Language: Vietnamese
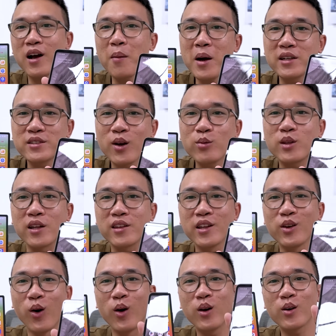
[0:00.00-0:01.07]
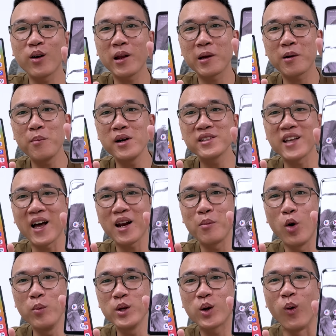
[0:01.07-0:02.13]
các bạn không thể tin nổi là con này có mức giá là
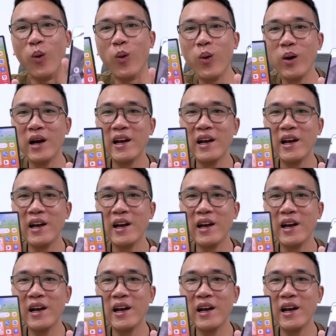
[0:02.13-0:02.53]
40 củ